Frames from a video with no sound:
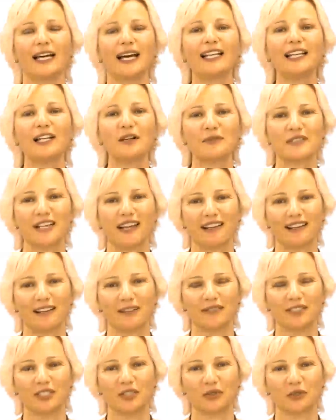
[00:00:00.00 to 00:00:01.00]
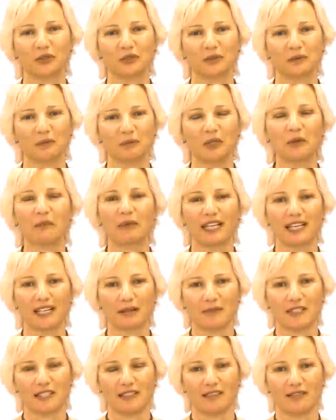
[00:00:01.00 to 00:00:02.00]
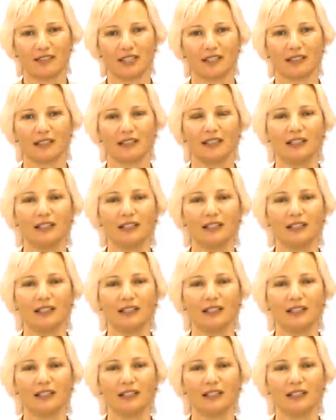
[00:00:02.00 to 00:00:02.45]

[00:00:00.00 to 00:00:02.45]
اهلا وسهلا فيكم من مريم تي في